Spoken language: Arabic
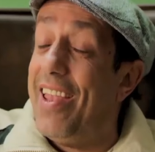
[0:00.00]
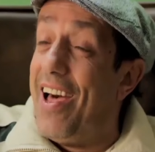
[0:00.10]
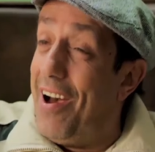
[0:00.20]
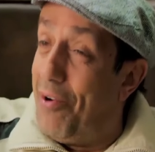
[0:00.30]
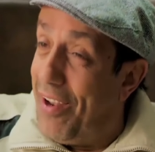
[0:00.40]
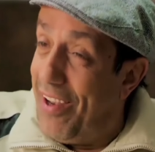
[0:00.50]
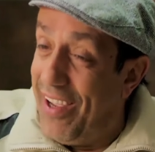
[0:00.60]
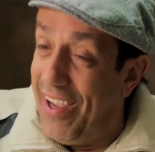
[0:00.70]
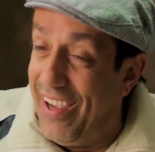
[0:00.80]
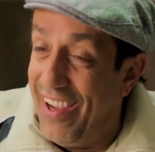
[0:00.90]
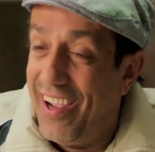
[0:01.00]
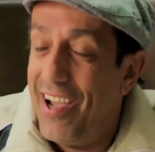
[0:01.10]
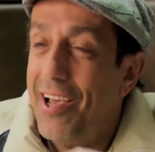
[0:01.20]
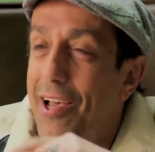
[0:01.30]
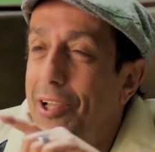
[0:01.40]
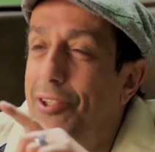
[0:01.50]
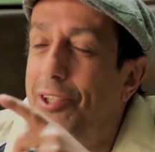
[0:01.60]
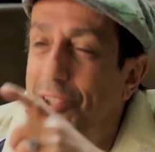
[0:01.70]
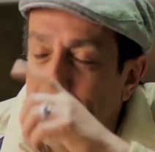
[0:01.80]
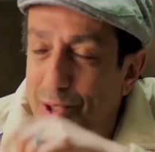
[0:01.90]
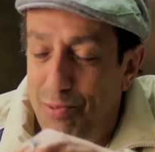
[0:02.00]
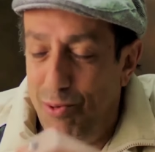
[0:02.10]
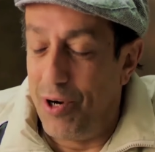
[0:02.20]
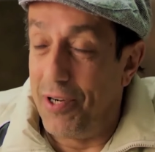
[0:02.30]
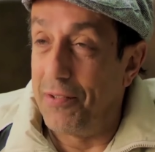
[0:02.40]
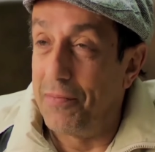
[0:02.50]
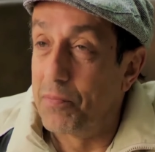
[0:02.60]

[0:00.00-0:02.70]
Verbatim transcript: لا لا ولا ايه اديني اسبوع